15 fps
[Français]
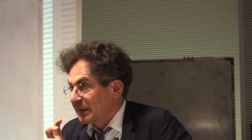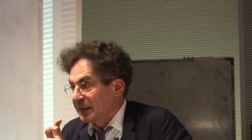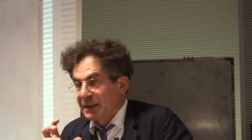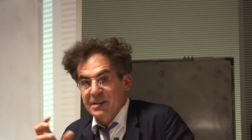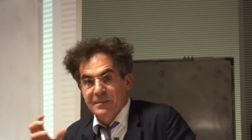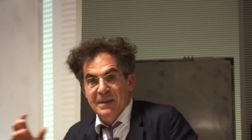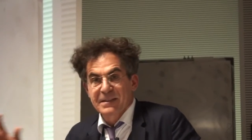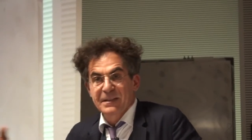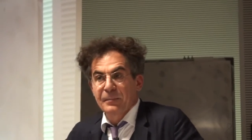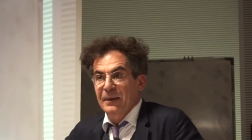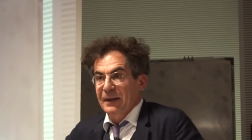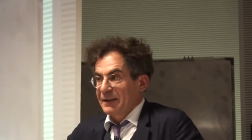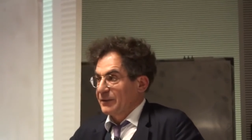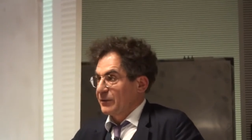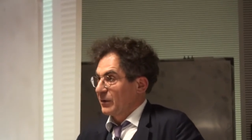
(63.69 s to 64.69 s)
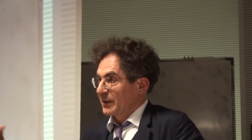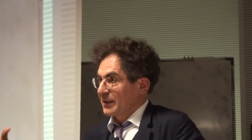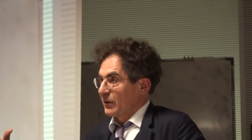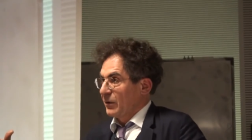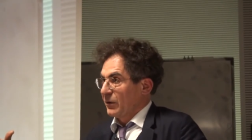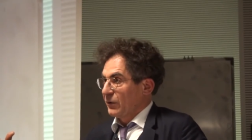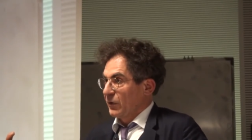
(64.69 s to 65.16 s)
Il y a une espèce d'appariteur
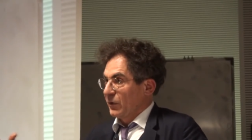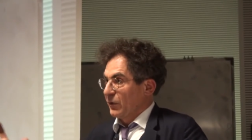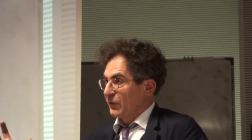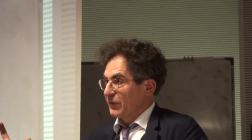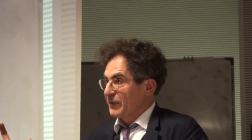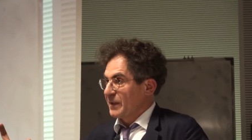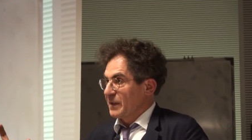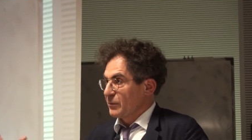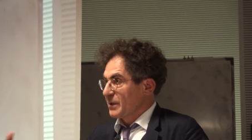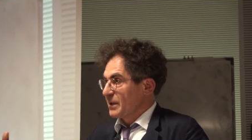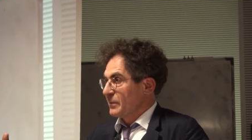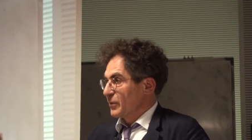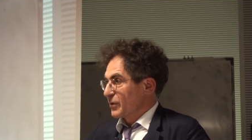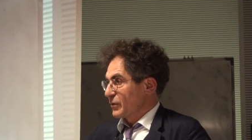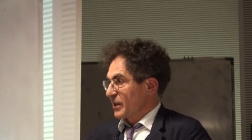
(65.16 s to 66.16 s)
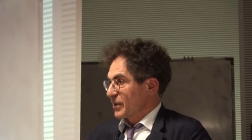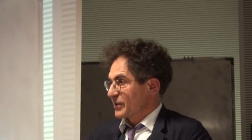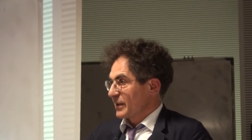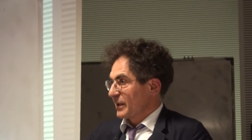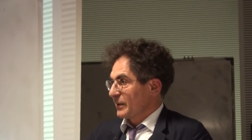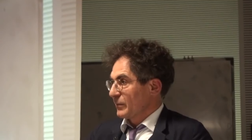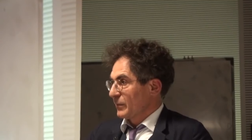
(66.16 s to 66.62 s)
qui rentre dans l'amphi et lui dit Monsieur
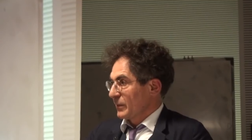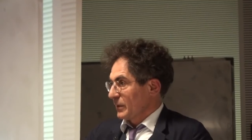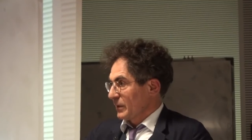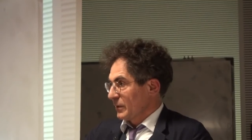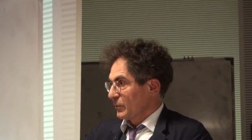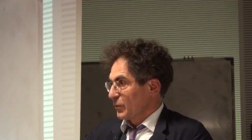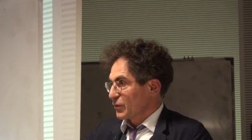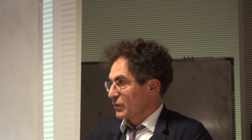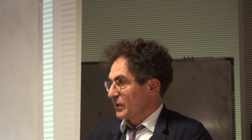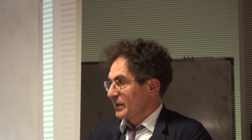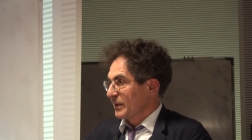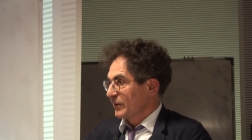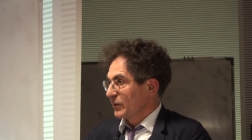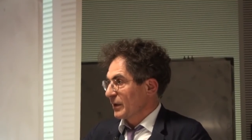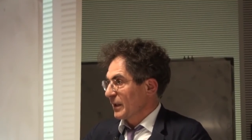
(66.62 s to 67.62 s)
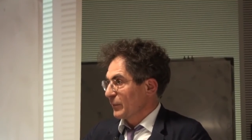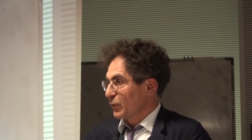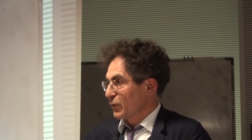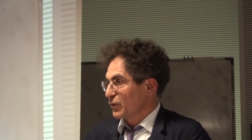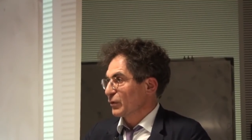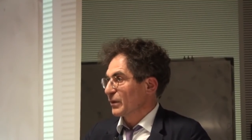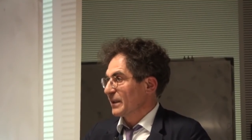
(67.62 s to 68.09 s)
Einstein, M. Monsieur Eddington a
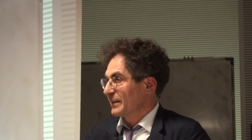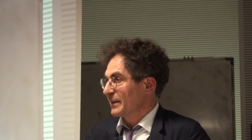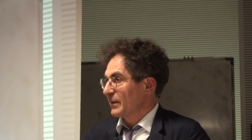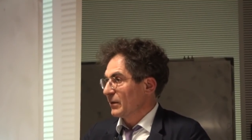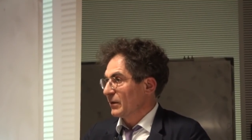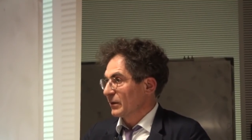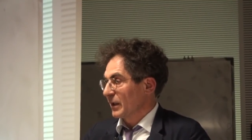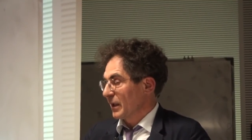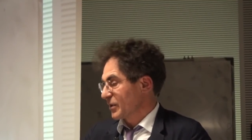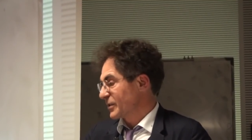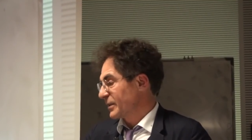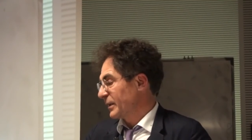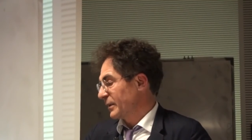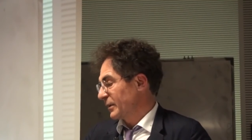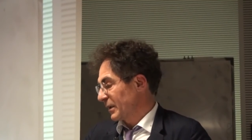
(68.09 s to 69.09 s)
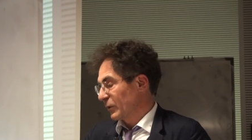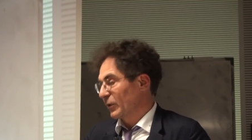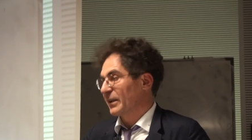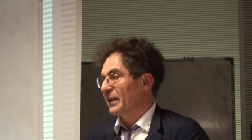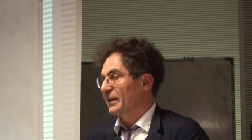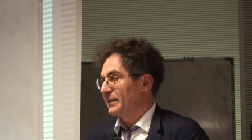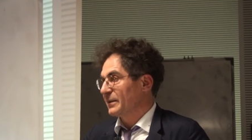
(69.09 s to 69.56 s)
mesuré tel angle. Einstein
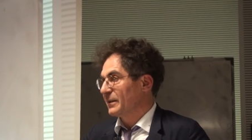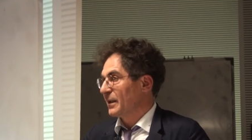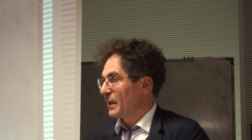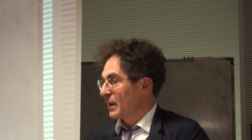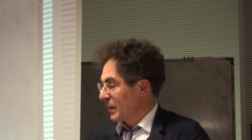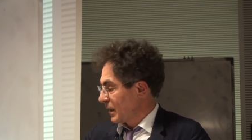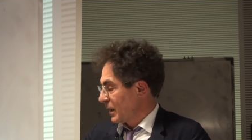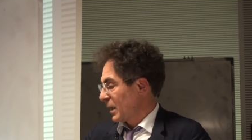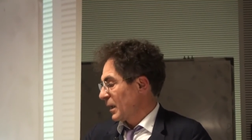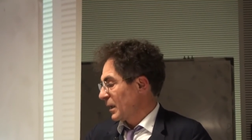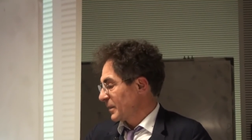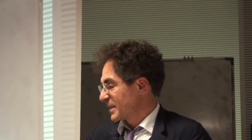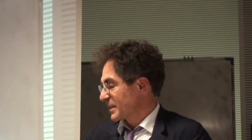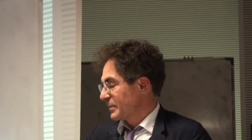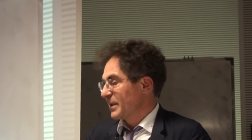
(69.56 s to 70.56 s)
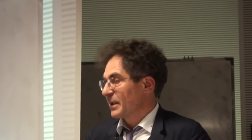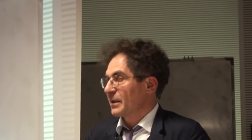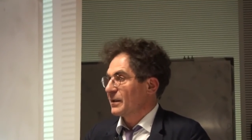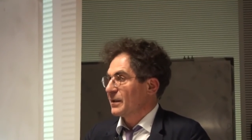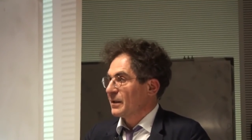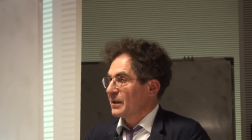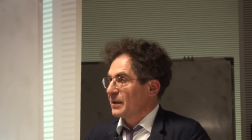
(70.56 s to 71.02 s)
regarde et dit Ah, bah ben, c'est
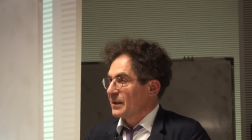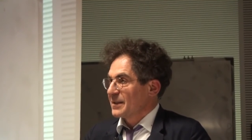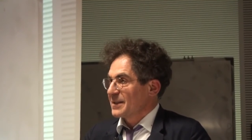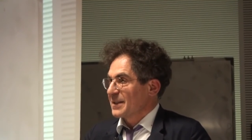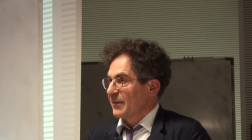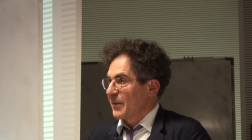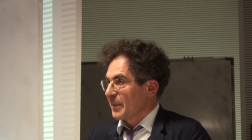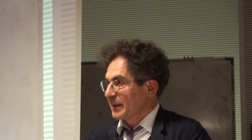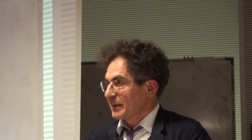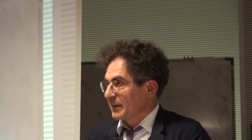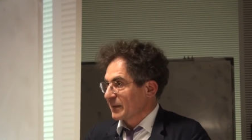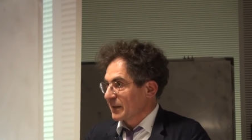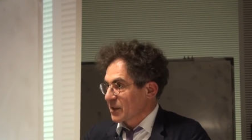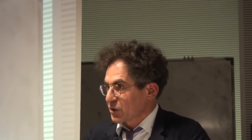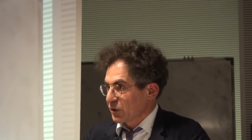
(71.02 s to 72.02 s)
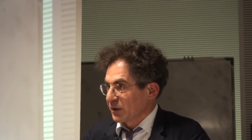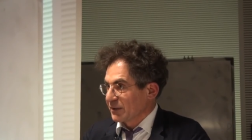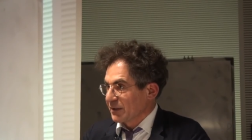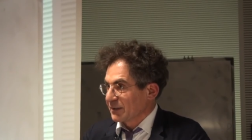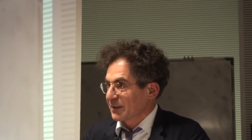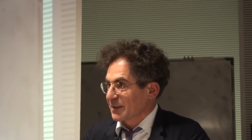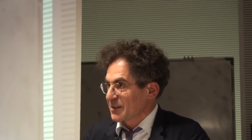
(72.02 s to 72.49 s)
bien, si ça n'avait pas été le cas, j'aurais
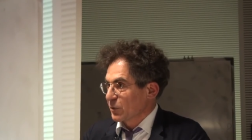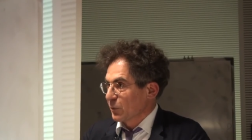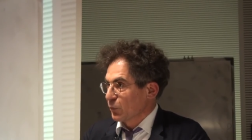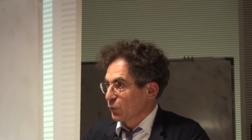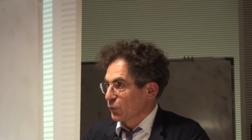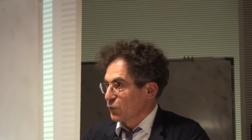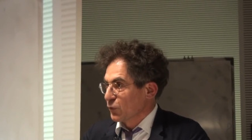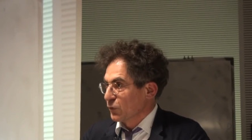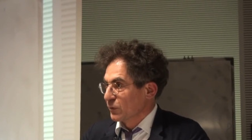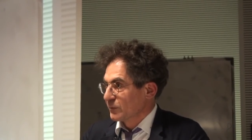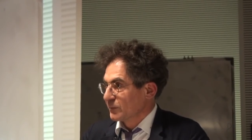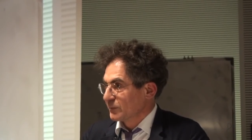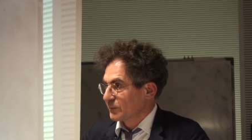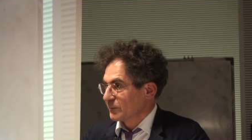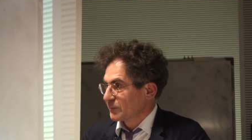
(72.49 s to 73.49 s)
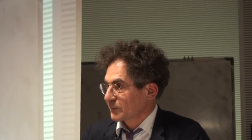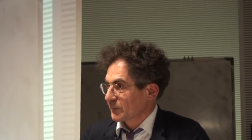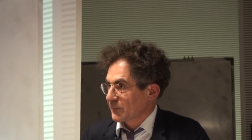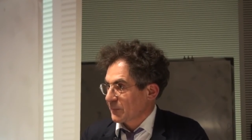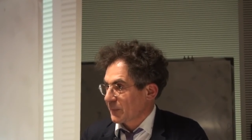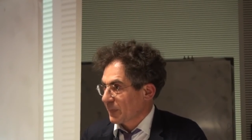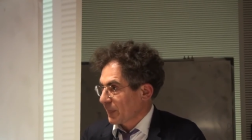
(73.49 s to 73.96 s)
été triste pour Dieu.
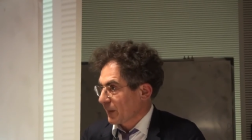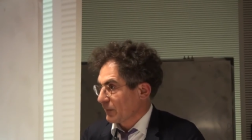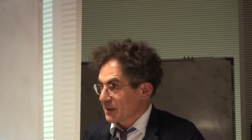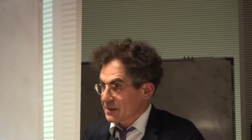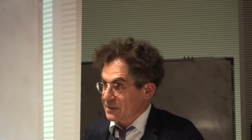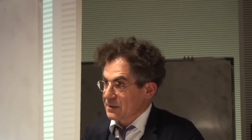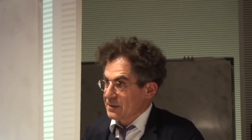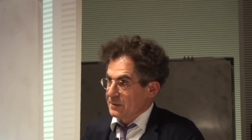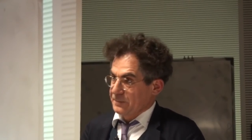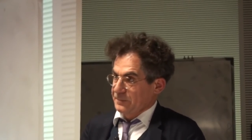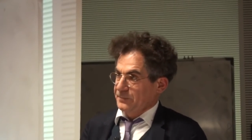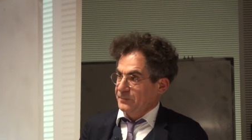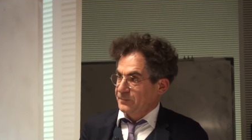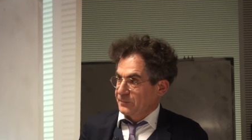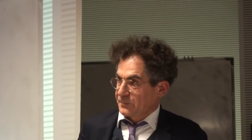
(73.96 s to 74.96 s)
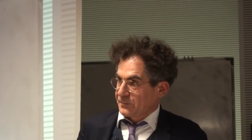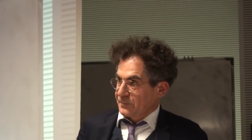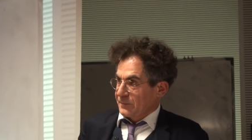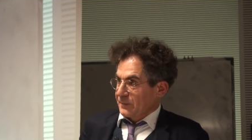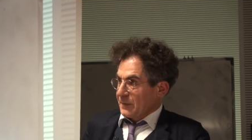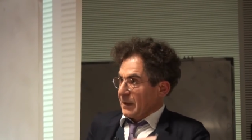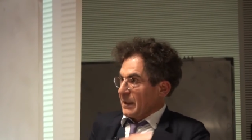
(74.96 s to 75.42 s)
Voilà ce qu'il dit.
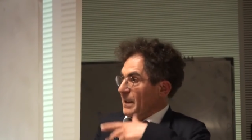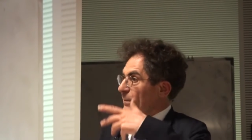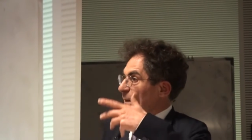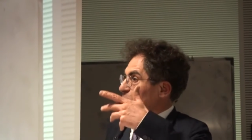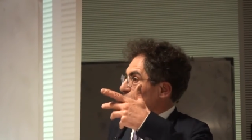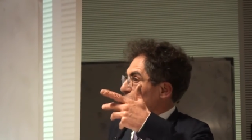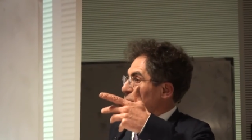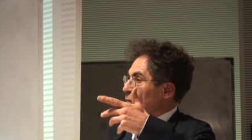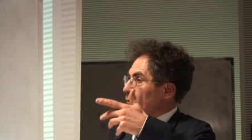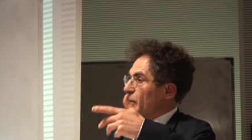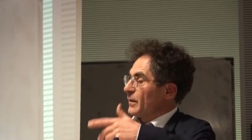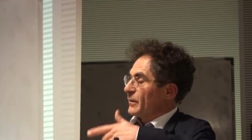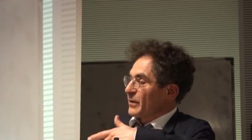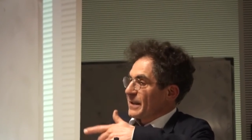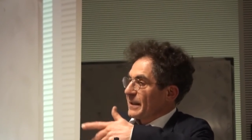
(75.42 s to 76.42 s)
Il n'est pas devenu fou.